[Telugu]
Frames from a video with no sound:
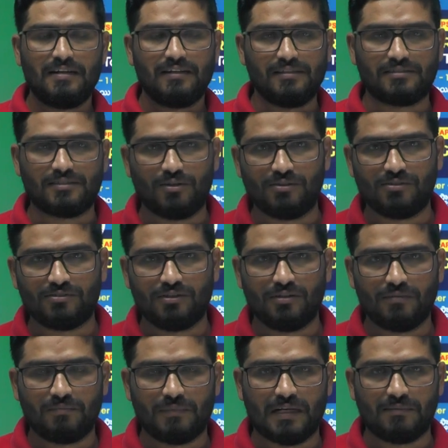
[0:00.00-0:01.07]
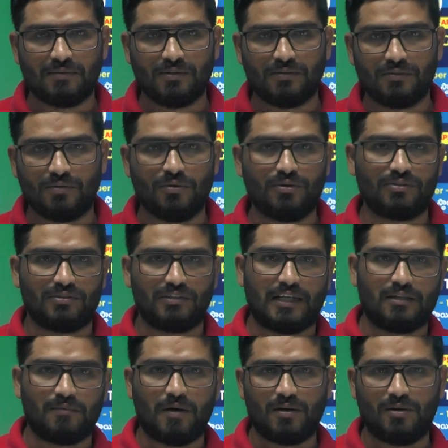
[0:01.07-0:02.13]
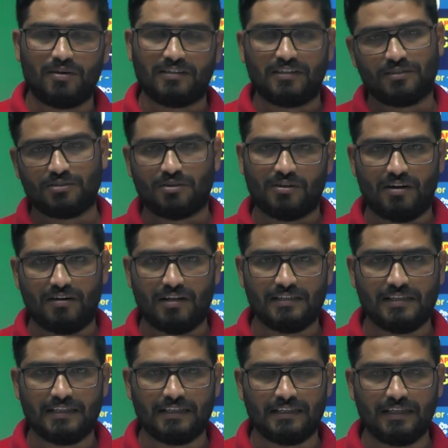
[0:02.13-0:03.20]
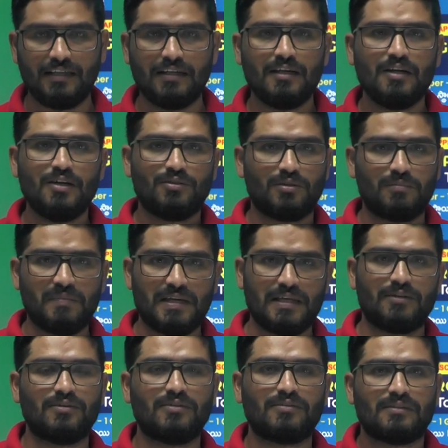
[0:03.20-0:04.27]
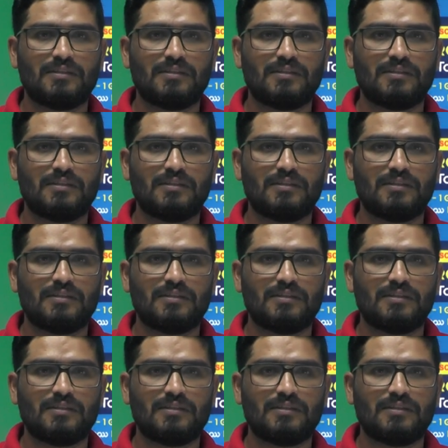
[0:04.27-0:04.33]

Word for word: డిస్కౌంట్స్తో మనము కోర్సుని అందుబాటులోకి తీసుకొని రావడం జరిగింది సో మీరు